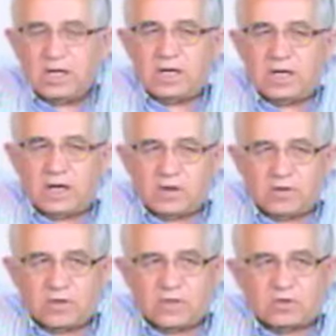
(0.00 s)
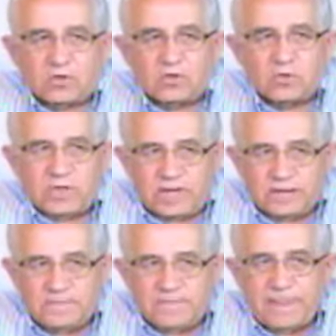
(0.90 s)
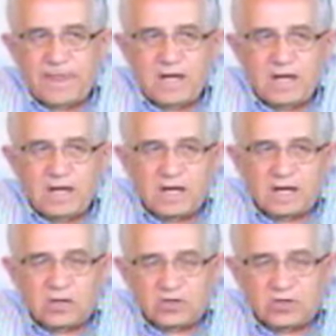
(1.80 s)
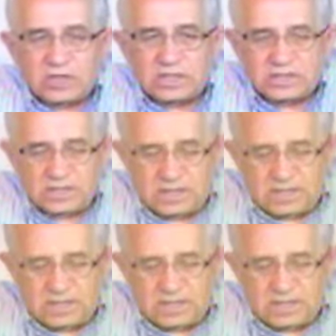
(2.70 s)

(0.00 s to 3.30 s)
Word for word: Eh, acordes con su edad. Entonces,